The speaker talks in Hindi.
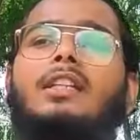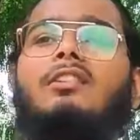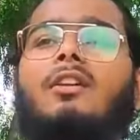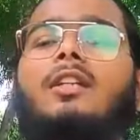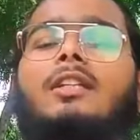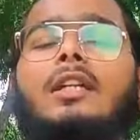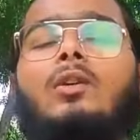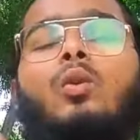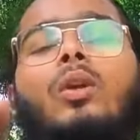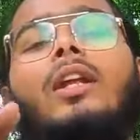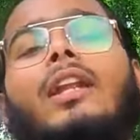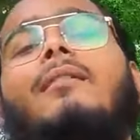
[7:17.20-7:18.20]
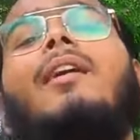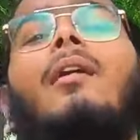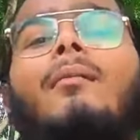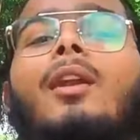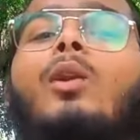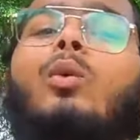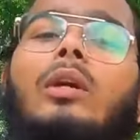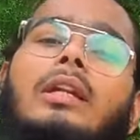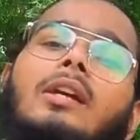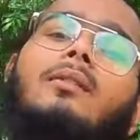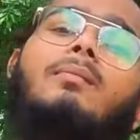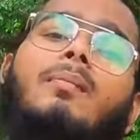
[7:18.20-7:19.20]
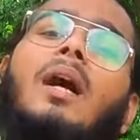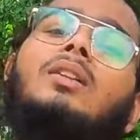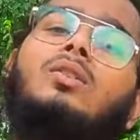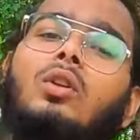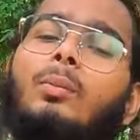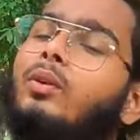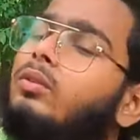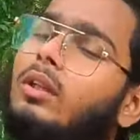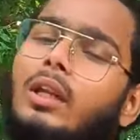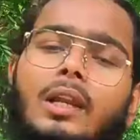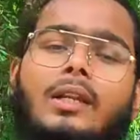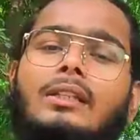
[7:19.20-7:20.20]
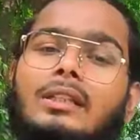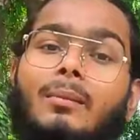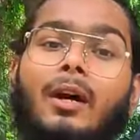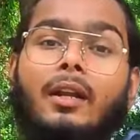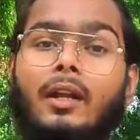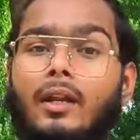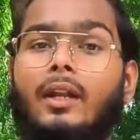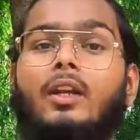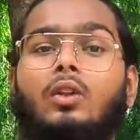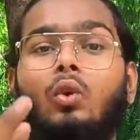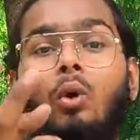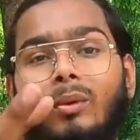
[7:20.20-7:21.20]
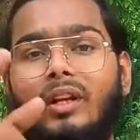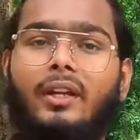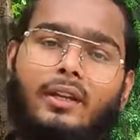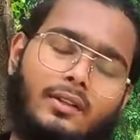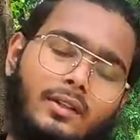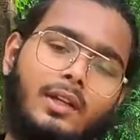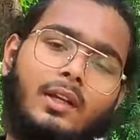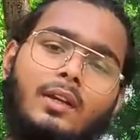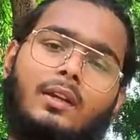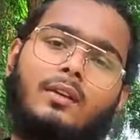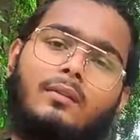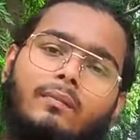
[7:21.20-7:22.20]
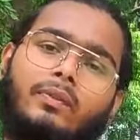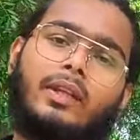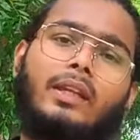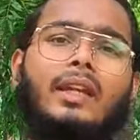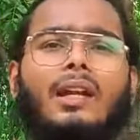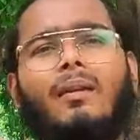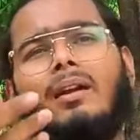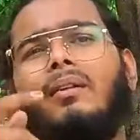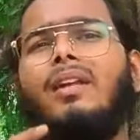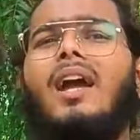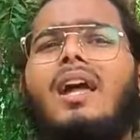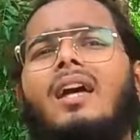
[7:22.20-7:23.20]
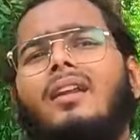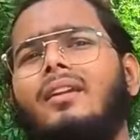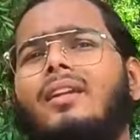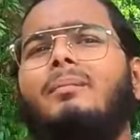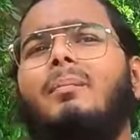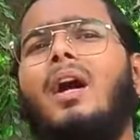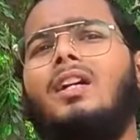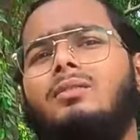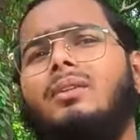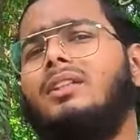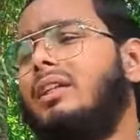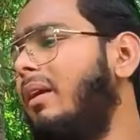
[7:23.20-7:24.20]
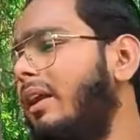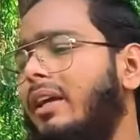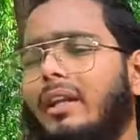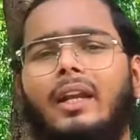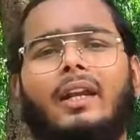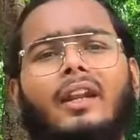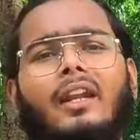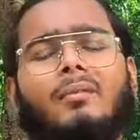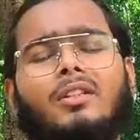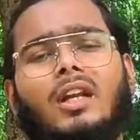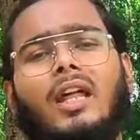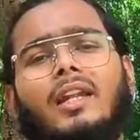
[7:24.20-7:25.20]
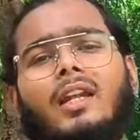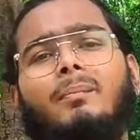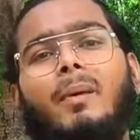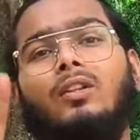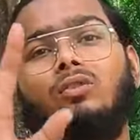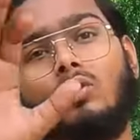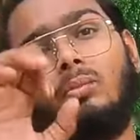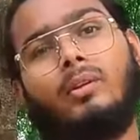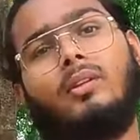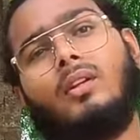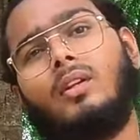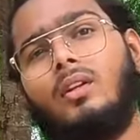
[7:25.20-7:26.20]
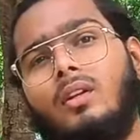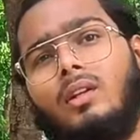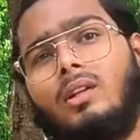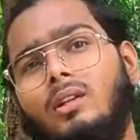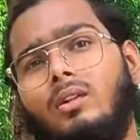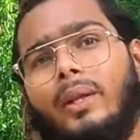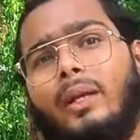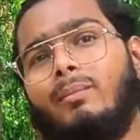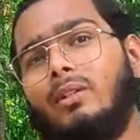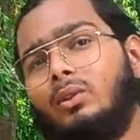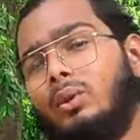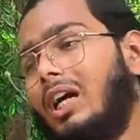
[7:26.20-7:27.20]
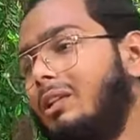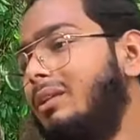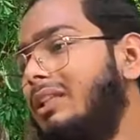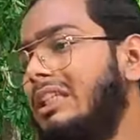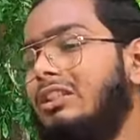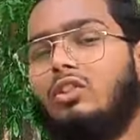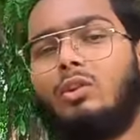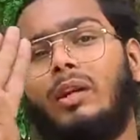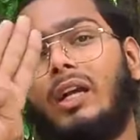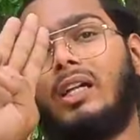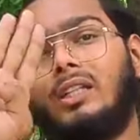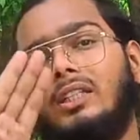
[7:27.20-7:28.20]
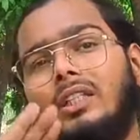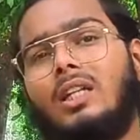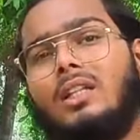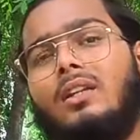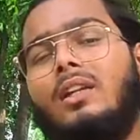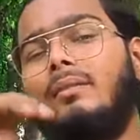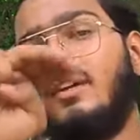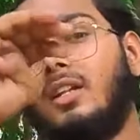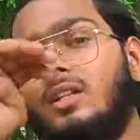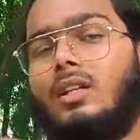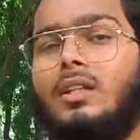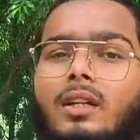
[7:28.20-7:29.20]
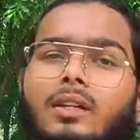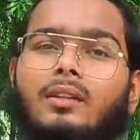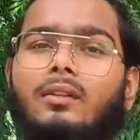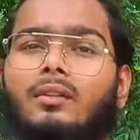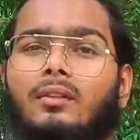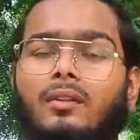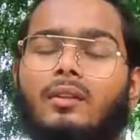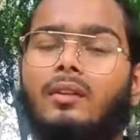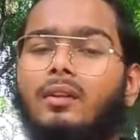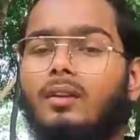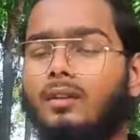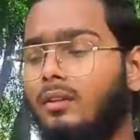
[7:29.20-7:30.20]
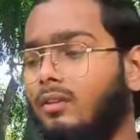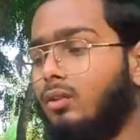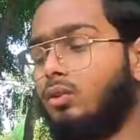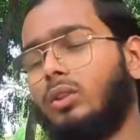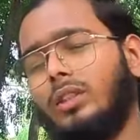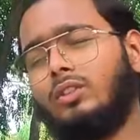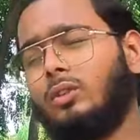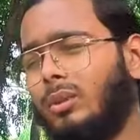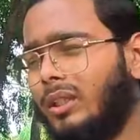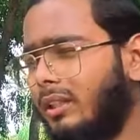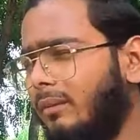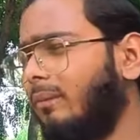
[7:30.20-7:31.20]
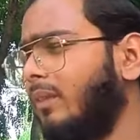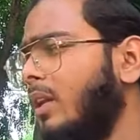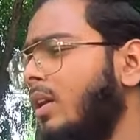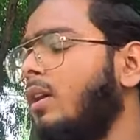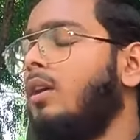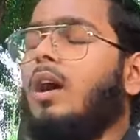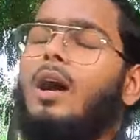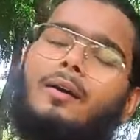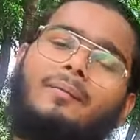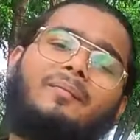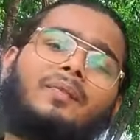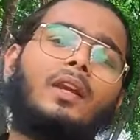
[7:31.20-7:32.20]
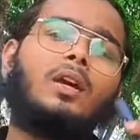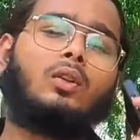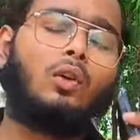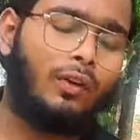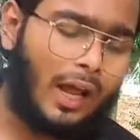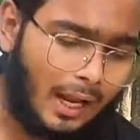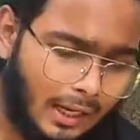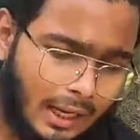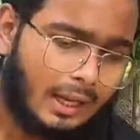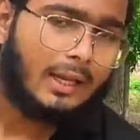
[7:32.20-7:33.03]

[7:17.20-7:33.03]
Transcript: जिस वजह से कूली ने भी हमें लूट लिया पाँच सौ रुपये उसने ले लिए सामान रखने के दो मिनट के इनकी कमाई बढ़िया यार ये पाँच मिनट सामान रखने के ट्रेन में चढ़ाने के पाँच सौ रुपये और एक मजदूर आदमी तीन सौ रुपये लगाता है सारा दिन की मेहनत करता है उसको तीन सौ मिलते हैं हाँ तो फिलहाल